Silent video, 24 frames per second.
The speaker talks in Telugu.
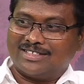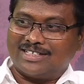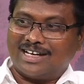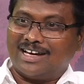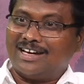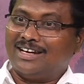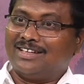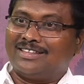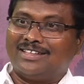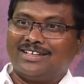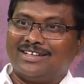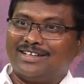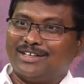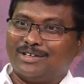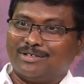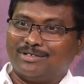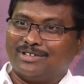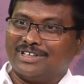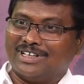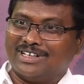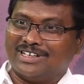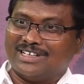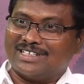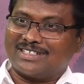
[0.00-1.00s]
చాలా తేడా
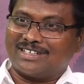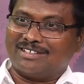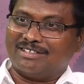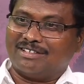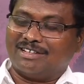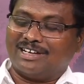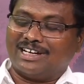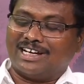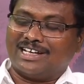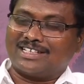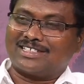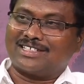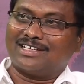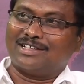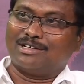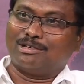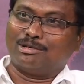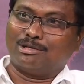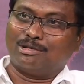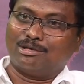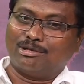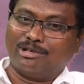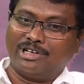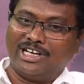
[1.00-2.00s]
మూమెంట్ అసలు
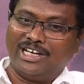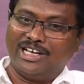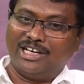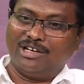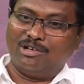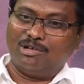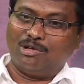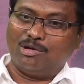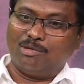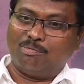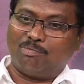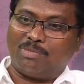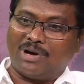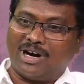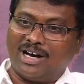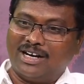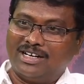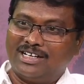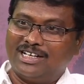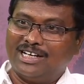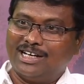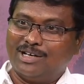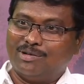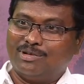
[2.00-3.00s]
నేను
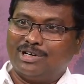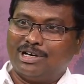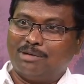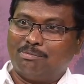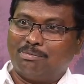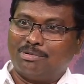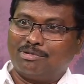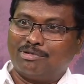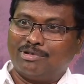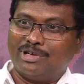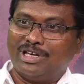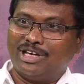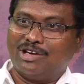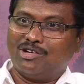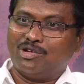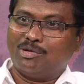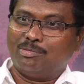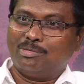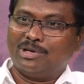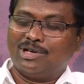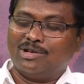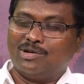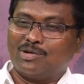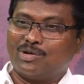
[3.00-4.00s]
పార్టీలో ఉన్నప్పుడు
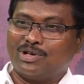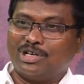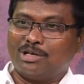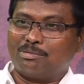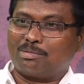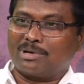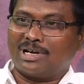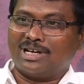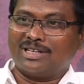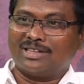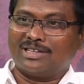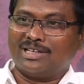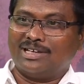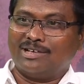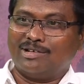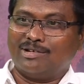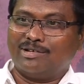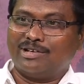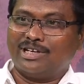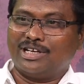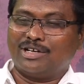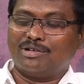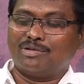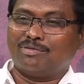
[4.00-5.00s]
ఏఓబిలో కొన్ని
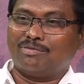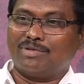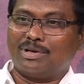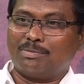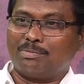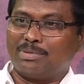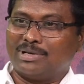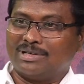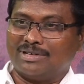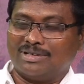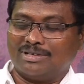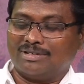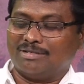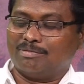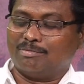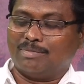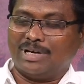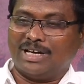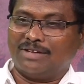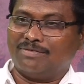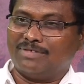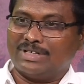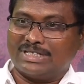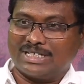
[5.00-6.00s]
ప్రాంతాల్లో నేను వెపన్
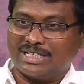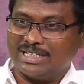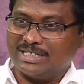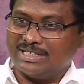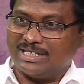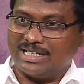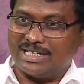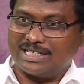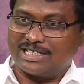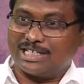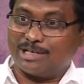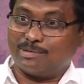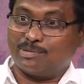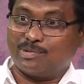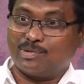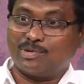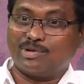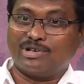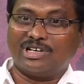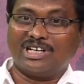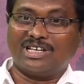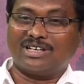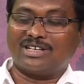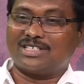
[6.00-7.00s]
మ్యానుఫ్యాక్చరింగ్ చేశాము
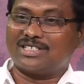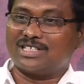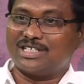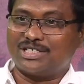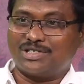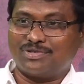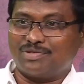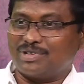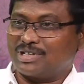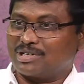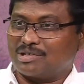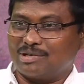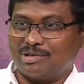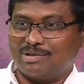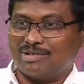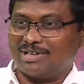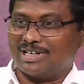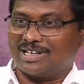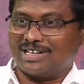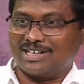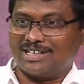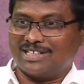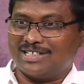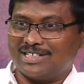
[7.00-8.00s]
కొన్ని రీసెర్చ్ వర్క్లు
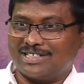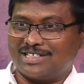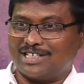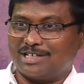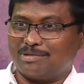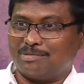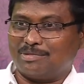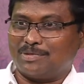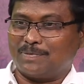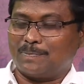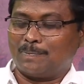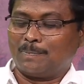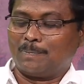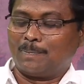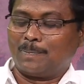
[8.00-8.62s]
కూడా అక్కడ చేశాము